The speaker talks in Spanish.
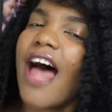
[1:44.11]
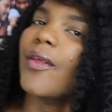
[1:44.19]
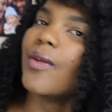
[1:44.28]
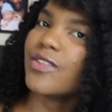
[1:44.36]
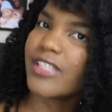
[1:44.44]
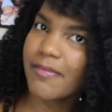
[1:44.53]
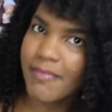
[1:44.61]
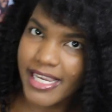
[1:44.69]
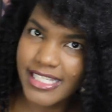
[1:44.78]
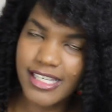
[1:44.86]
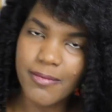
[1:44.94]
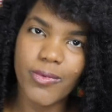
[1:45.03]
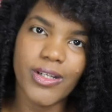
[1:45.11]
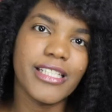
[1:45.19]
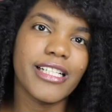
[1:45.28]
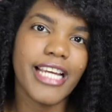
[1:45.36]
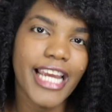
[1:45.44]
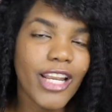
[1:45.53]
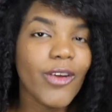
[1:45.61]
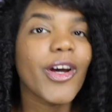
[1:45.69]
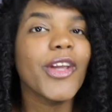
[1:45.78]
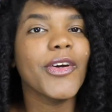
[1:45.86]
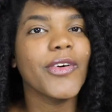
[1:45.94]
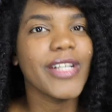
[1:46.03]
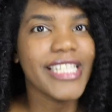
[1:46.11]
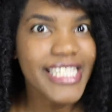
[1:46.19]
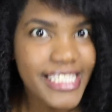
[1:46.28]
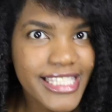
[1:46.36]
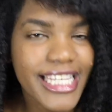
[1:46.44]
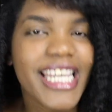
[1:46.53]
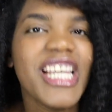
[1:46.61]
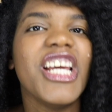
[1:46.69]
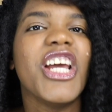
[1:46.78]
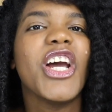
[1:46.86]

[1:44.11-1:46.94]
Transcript: a 12 meses, pues qué es lo que yo hice